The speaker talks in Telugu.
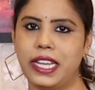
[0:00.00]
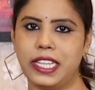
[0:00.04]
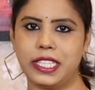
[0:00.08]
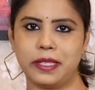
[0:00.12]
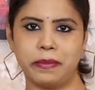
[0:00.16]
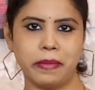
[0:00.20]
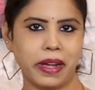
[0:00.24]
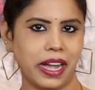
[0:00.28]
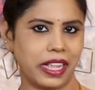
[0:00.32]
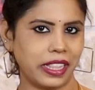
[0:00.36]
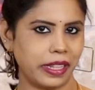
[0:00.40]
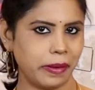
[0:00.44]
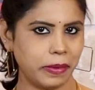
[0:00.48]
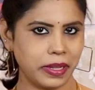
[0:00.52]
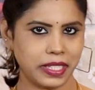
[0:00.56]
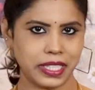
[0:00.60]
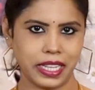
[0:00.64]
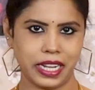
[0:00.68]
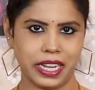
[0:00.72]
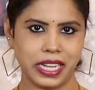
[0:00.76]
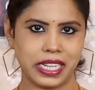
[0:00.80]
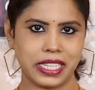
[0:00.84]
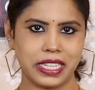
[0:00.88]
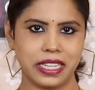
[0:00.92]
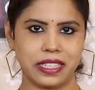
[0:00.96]
ఆ కలర్స్ మాత్రమే
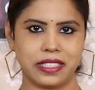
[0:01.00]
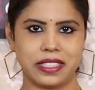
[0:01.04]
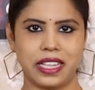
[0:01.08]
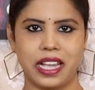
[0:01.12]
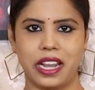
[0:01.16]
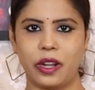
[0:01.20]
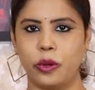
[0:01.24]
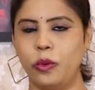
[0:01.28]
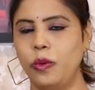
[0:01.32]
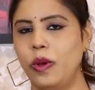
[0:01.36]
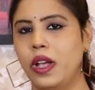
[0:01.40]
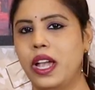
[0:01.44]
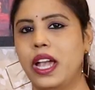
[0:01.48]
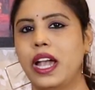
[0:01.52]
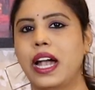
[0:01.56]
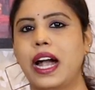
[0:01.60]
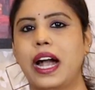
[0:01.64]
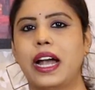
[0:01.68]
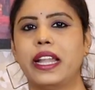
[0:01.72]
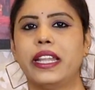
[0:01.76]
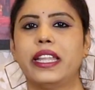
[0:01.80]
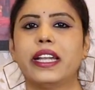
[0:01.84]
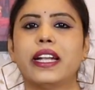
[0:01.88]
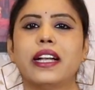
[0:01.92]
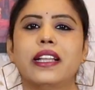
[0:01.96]
సెలెక్ట్ చేస్తాను
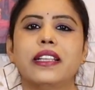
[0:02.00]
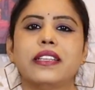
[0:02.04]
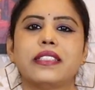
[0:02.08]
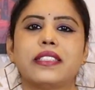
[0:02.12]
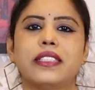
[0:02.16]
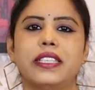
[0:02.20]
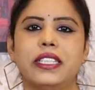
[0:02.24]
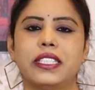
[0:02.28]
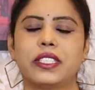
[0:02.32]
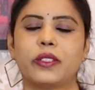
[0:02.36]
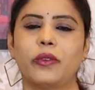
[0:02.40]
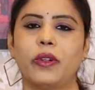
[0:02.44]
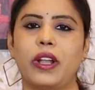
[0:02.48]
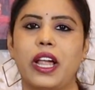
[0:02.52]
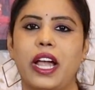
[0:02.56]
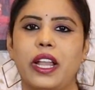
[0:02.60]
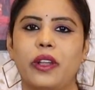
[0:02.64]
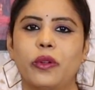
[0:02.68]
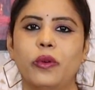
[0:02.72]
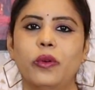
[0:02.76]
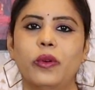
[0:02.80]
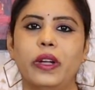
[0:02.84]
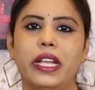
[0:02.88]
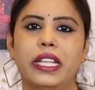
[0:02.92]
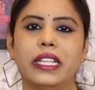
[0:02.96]
అన్ని కలర్స్
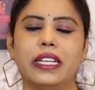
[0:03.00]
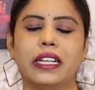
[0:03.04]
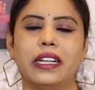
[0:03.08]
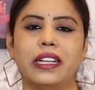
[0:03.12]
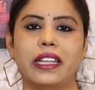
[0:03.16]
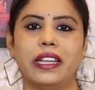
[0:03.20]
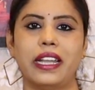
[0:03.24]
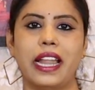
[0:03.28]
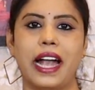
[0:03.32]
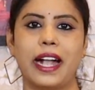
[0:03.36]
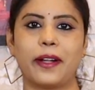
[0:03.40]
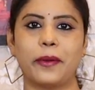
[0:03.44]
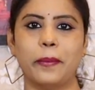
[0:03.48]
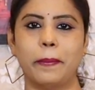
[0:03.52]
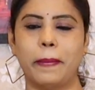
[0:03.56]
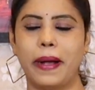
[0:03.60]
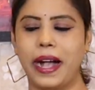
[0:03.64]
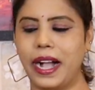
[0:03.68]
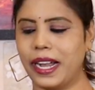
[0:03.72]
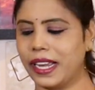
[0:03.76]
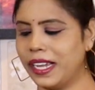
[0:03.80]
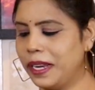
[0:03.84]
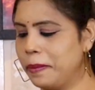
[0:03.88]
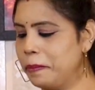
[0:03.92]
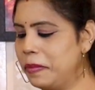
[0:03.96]
తీసుకురాను ఎందుకంటే నాకు
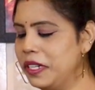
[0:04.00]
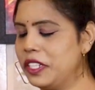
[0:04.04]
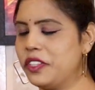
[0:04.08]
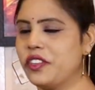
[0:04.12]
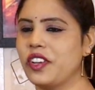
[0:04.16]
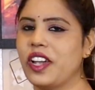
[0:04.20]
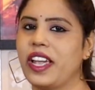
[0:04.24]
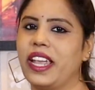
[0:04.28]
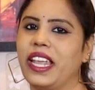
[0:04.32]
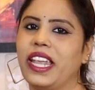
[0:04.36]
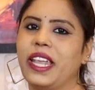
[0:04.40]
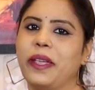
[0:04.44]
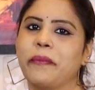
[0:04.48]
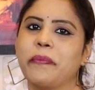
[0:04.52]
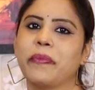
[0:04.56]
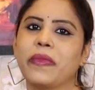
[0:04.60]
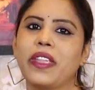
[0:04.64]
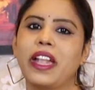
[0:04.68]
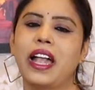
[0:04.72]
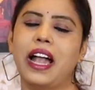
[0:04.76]
బాగా అనిపించాయి